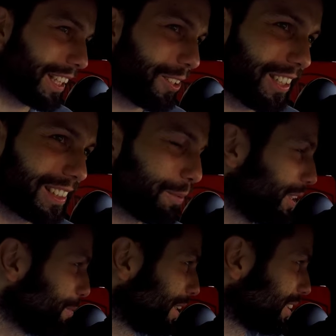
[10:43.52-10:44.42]
tak koledzy
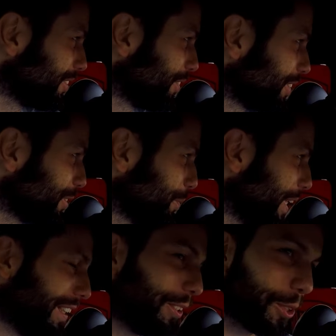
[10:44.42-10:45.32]
byli bardzo
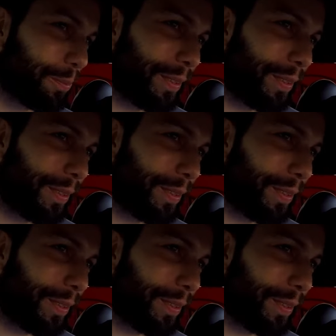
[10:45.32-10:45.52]
wyrozumiali, czy